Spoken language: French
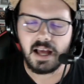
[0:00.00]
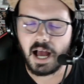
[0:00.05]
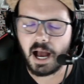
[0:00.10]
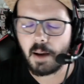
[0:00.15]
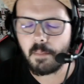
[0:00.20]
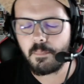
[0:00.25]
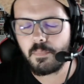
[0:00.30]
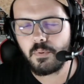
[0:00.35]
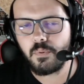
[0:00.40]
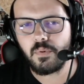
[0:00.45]

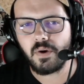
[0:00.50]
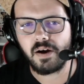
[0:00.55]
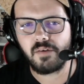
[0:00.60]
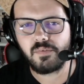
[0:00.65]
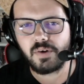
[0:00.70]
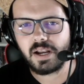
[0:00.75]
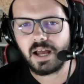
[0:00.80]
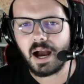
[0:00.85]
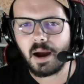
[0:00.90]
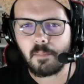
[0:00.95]
un, peu un,
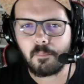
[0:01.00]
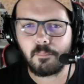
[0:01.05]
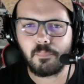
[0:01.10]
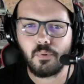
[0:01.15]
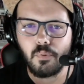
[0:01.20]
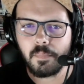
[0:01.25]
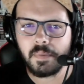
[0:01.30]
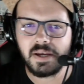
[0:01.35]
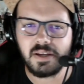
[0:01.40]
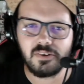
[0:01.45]
voilà, un
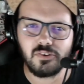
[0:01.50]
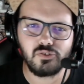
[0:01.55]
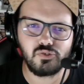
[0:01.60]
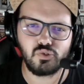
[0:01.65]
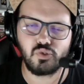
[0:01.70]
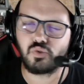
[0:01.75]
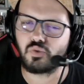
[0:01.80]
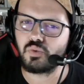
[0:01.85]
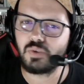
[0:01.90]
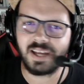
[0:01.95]
bon mélange
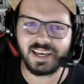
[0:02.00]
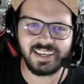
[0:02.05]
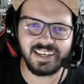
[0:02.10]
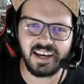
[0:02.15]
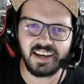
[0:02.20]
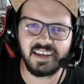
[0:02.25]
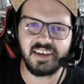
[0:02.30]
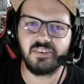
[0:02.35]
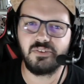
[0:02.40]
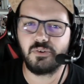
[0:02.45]
de toute la
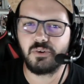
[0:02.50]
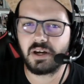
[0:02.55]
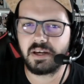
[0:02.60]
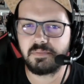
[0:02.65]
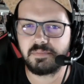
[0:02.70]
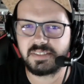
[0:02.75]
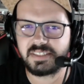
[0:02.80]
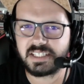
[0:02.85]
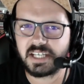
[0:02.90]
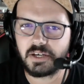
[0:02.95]
carrière de Rey
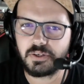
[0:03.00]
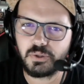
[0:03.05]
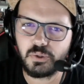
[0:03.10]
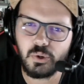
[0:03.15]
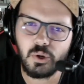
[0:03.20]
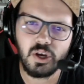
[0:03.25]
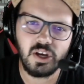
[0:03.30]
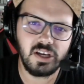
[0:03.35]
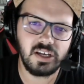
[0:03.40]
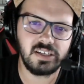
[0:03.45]

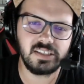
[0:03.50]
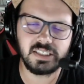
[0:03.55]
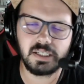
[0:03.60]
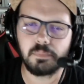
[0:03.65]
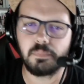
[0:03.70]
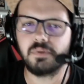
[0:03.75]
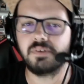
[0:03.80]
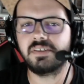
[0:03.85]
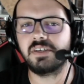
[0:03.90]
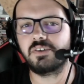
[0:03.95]
Mysterio et c'est
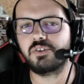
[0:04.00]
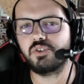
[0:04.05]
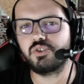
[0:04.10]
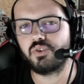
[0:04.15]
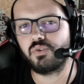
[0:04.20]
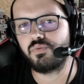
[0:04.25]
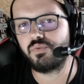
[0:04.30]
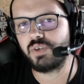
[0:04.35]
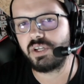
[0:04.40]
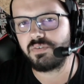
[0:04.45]
pour ça que je
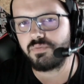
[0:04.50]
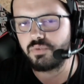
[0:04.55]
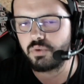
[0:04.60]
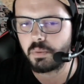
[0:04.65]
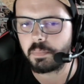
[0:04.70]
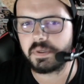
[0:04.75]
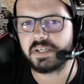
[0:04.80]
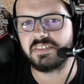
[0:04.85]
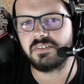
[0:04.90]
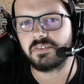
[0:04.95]
voulais vous
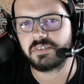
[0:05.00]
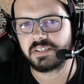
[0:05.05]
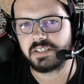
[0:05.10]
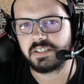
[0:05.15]
le présenter.